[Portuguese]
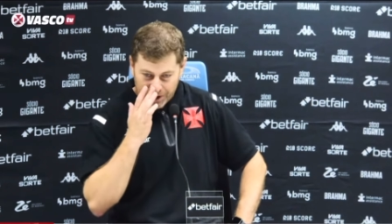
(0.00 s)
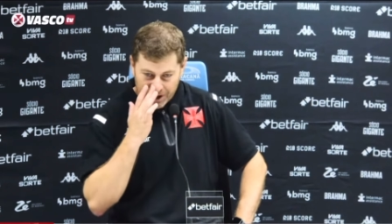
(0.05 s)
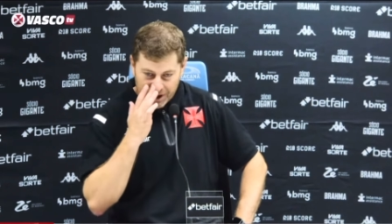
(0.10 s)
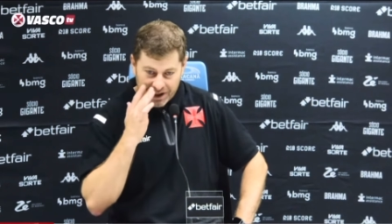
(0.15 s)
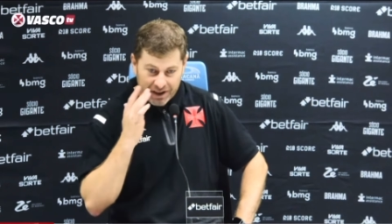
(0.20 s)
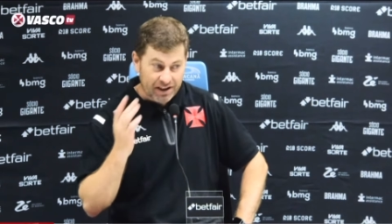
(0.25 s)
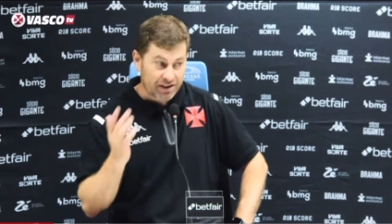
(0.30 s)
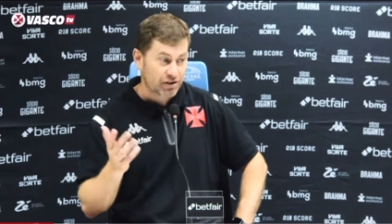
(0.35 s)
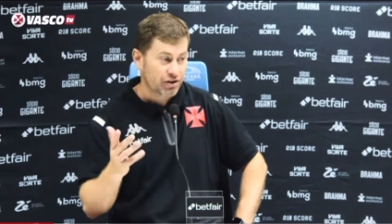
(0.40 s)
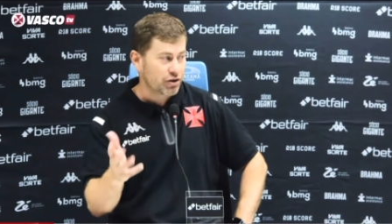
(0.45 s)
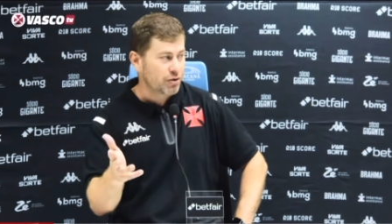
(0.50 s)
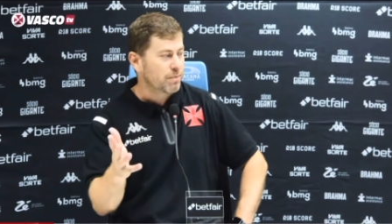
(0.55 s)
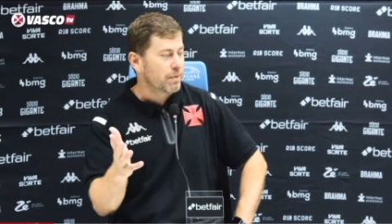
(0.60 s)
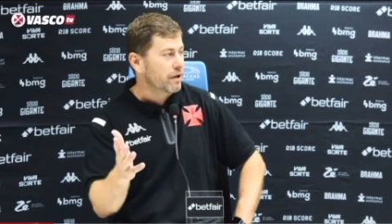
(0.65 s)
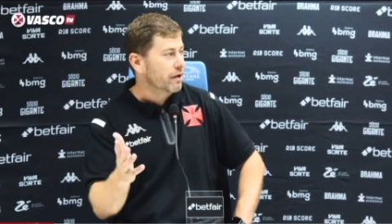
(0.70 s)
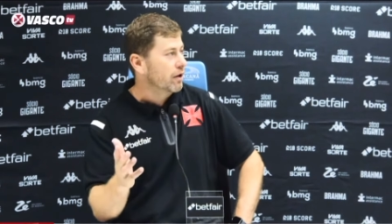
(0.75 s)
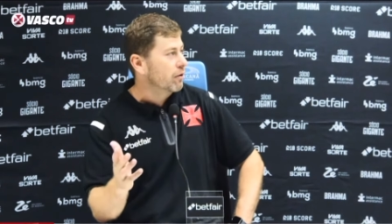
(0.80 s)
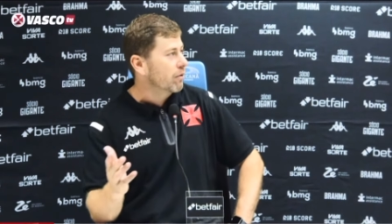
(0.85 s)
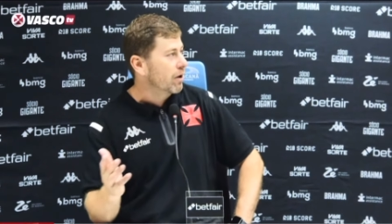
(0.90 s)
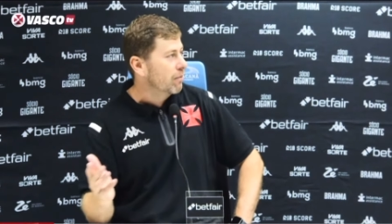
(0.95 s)
que a gente
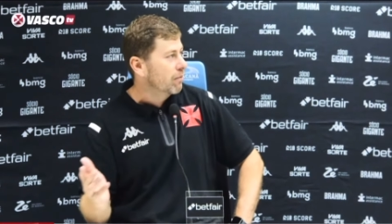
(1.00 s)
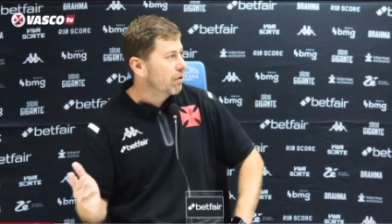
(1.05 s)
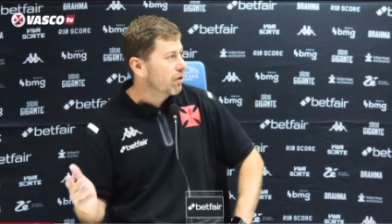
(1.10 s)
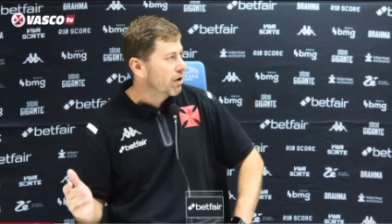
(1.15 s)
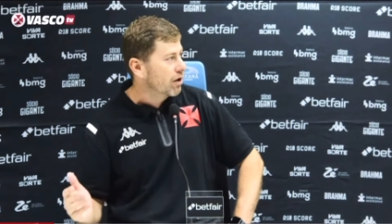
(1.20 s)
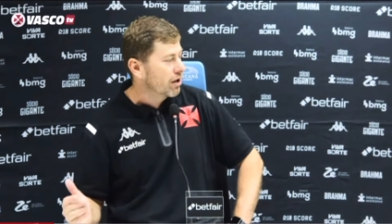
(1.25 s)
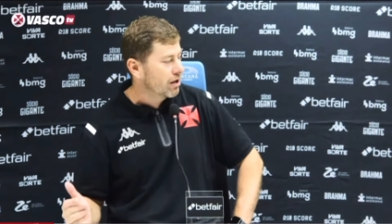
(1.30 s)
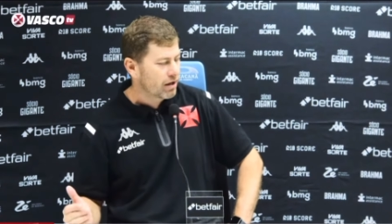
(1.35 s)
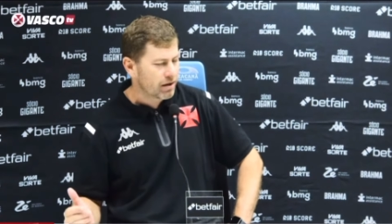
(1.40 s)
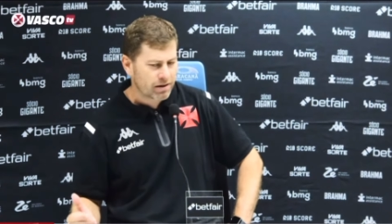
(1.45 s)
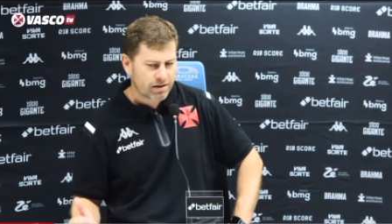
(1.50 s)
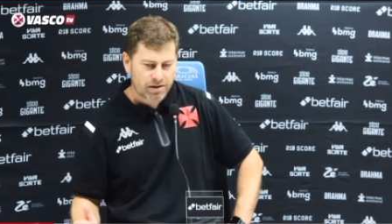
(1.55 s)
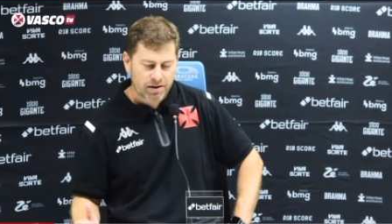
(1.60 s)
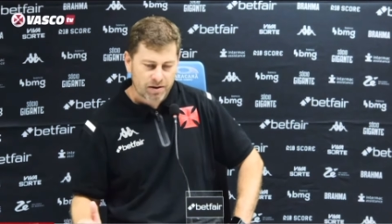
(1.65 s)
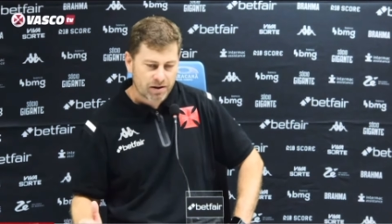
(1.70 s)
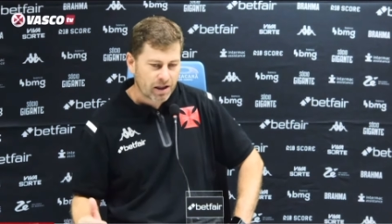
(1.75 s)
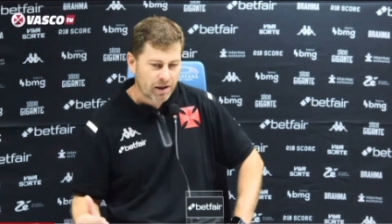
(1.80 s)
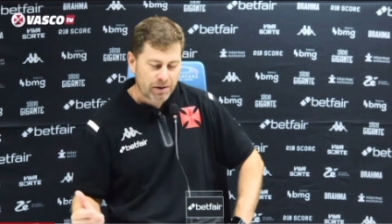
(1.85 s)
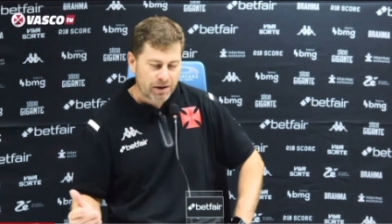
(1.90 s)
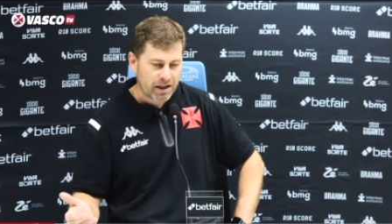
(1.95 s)
perdeu uma bola e nem,